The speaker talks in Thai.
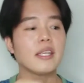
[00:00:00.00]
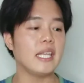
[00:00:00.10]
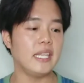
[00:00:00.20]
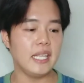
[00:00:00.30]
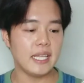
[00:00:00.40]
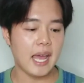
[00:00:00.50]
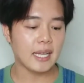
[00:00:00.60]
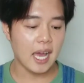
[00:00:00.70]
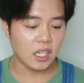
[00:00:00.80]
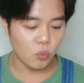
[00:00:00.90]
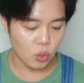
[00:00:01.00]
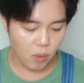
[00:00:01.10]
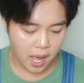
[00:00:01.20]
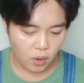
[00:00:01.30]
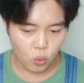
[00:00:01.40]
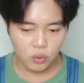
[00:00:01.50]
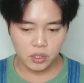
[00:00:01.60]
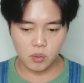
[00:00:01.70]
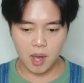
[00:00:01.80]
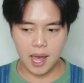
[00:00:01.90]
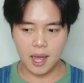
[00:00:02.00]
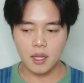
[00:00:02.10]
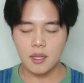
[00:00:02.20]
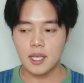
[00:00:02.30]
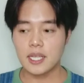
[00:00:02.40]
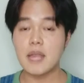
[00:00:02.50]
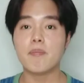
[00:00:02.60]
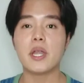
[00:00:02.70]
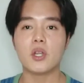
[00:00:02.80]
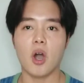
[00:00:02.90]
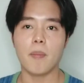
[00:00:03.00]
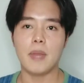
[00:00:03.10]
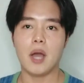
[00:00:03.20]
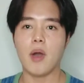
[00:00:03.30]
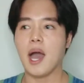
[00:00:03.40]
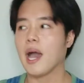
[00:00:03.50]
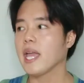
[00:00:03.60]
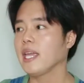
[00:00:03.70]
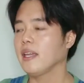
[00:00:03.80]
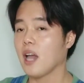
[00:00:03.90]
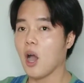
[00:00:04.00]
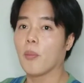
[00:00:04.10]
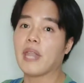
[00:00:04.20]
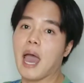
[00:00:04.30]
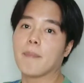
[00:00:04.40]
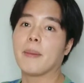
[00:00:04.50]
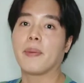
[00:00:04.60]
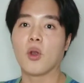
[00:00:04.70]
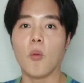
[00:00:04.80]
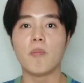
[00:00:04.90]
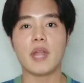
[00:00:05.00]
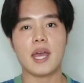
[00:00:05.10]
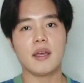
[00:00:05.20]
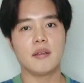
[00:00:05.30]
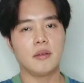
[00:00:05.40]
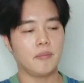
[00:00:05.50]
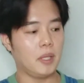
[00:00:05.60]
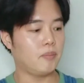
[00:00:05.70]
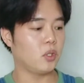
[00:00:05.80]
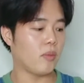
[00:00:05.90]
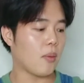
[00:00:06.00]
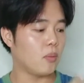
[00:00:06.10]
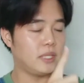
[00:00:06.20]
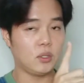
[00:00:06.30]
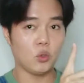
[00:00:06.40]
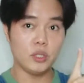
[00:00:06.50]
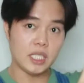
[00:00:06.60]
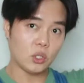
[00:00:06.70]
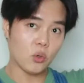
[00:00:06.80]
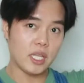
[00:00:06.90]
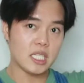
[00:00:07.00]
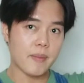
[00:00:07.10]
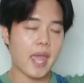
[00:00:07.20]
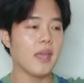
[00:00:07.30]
กลิ่นนี้นะ ถ้าสมมติว่าคุณรู้สึกว่ากลิ่นมันดอบแล้วอ่ะให้เอาน้ำมาพรมนะปึ๊บสมมติว่าผมคุณฉีดตรงนี้ใช่ไหม